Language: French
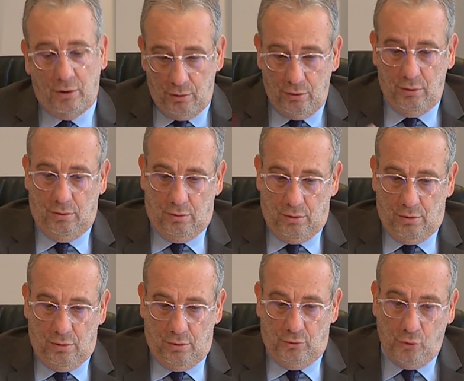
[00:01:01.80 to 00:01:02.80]
que
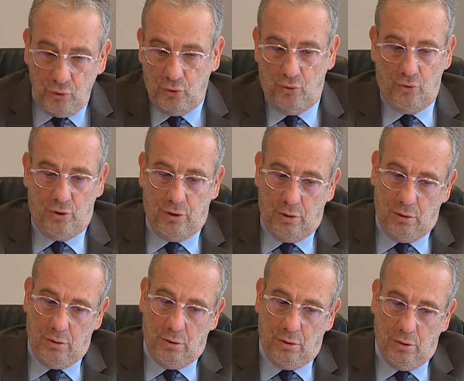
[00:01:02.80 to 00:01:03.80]
euh, deux choses.
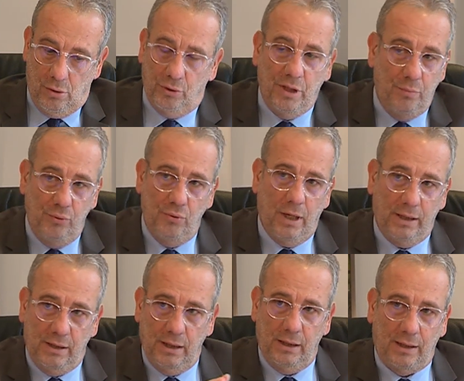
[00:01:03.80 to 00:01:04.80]
Euh, le début a
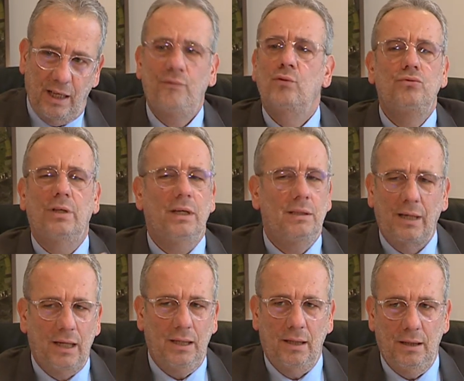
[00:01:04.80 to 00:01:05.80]
été très flouté,
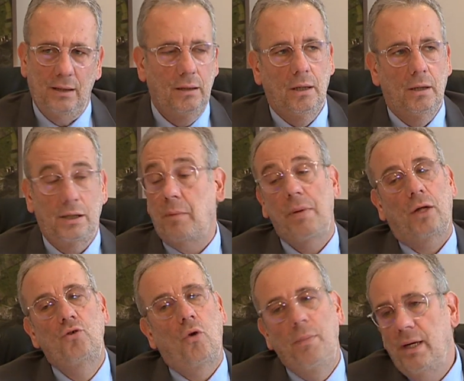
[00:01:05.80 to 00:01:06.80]
très, très
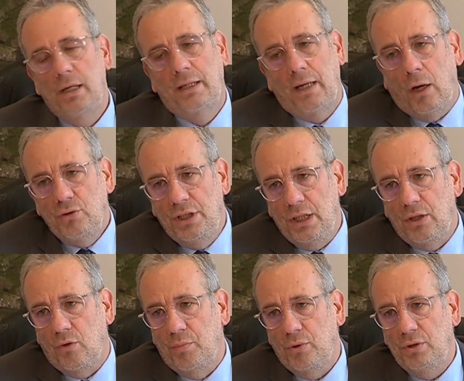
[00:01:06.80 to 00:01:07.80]
perturbé,
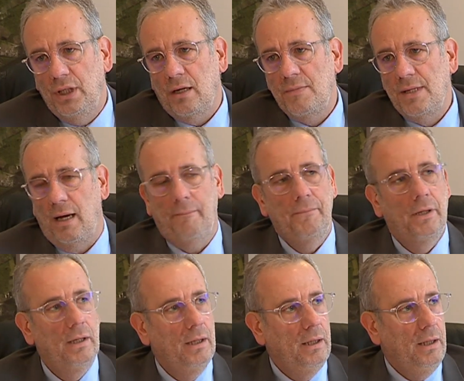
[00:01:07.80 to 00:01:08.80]
chaotique, on peut le dire comme ça.
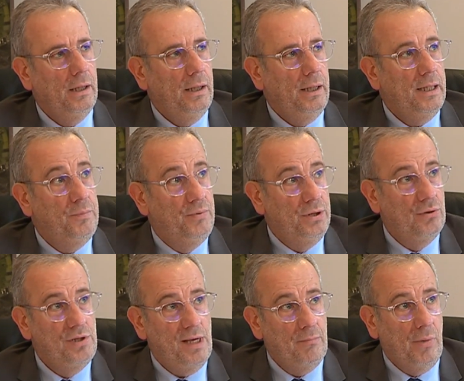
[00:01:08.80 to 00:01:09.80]
Et puis
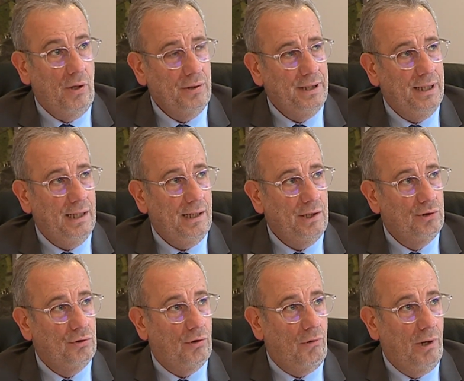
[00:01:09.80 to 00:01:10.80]
deuxièmement, il y a, je
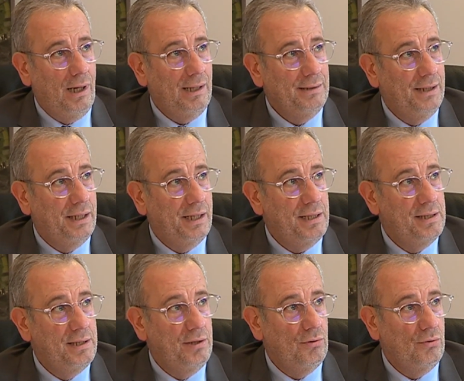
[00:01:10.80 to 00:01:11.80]
crois, des
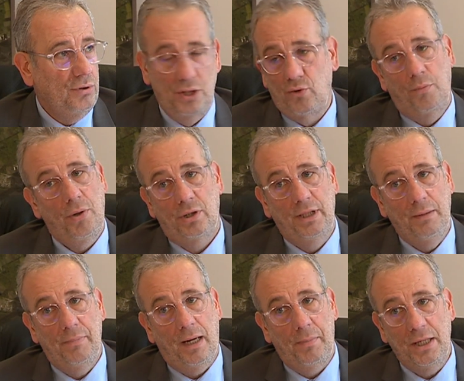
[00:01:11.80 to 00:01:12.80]
questions qui sont portées
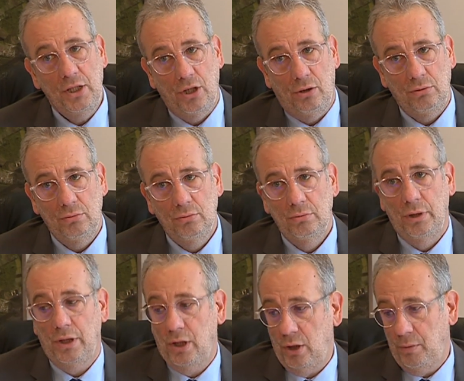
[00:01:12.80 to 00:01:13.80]
par plein de gens,
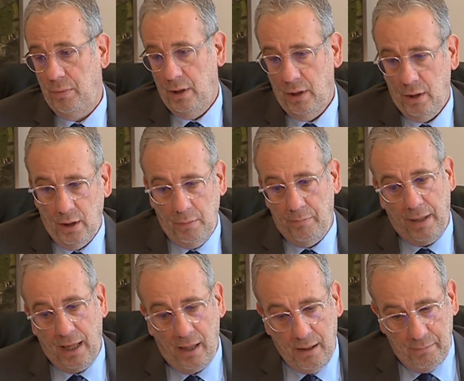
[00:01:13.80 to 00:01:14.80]
et
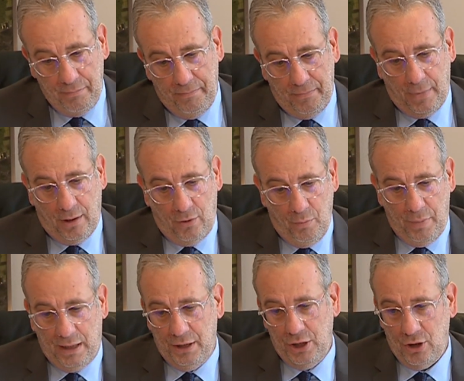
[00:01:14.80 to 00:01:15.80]
pas que
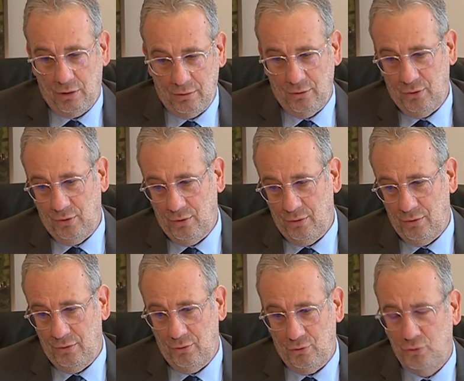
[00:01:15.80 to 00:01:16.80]
par des gens
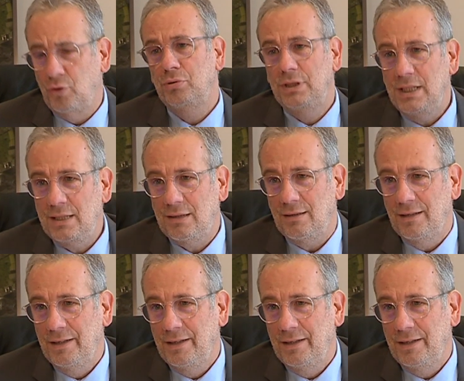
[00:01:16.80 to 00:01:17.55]
jusque boutistes